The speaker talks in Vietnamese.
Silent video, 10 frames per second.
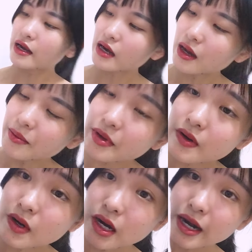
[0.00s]
Đó,
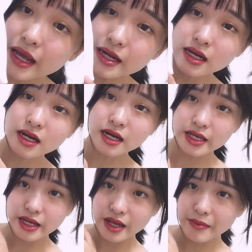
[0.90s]
ở đây nó
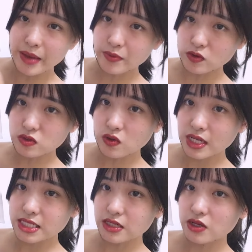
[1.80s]
gửi cho các bạn một số
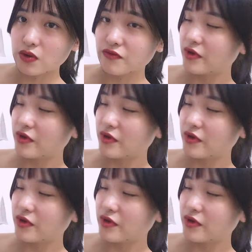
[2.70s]
cách sử dụng.